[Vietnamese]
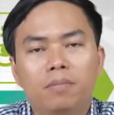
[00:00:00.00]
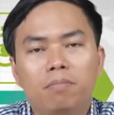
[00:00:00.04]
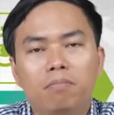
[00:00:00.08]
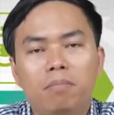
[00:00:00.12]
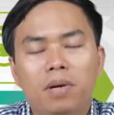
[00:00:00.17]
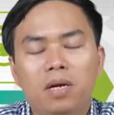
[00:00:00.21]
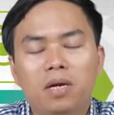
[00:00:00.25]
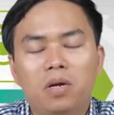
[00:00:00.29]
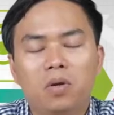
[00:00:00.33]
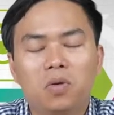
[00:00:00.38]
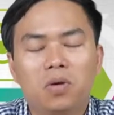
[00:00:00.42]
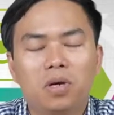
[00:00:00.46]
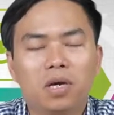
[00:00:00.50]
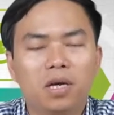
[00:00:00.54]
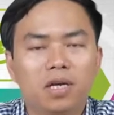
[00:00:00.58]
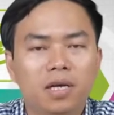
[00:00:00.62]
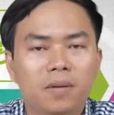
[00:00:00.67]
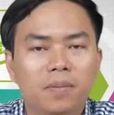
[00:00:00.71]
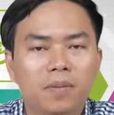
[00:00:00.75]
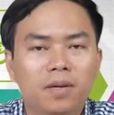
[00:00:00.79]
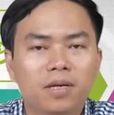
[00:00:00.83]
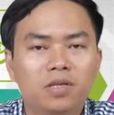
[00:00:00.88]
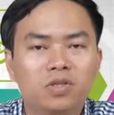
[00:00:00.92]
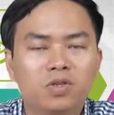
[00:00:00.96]
bắt đầu khởi
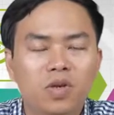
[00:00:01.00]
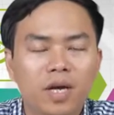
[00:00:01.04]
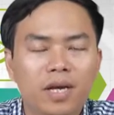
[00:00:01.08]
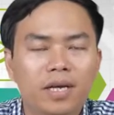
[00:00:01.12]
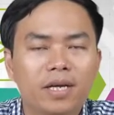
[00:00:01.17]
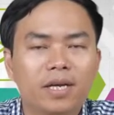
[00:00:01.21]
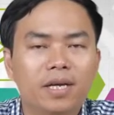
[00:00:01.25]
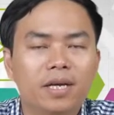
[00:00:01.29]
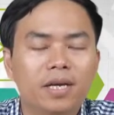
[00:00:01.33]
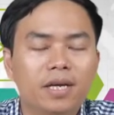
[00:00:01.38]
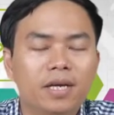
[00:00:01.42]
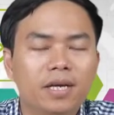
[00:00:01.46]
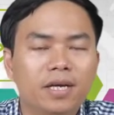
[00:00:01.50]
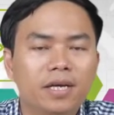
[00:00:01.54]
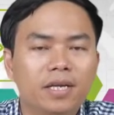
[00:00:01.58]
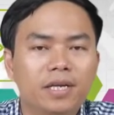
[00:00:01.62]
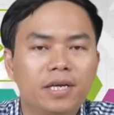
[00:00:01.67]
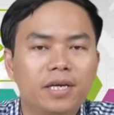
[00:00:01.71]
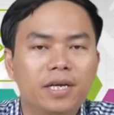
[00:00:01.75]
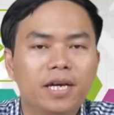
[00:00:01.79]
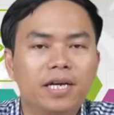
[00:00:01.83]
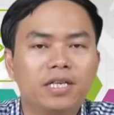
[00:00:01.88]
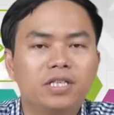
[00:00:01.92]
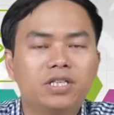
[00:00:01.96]
nghiệp kinh doanh
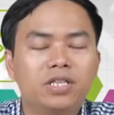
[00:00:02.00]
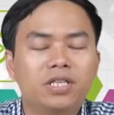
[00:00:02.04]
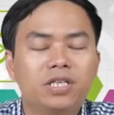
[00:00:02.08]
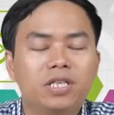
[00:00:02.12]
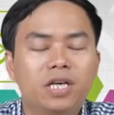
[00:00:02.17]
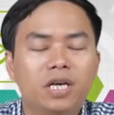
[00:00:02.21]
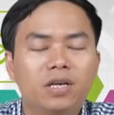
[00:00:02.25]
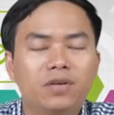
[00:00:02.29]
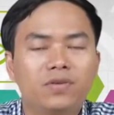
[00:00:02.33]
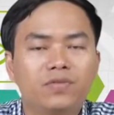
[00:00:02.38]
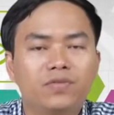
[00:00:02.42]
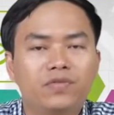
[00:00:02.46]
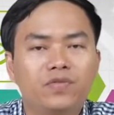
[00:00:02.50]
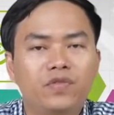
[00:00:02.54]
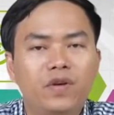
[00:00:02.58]
thì các anh chị cần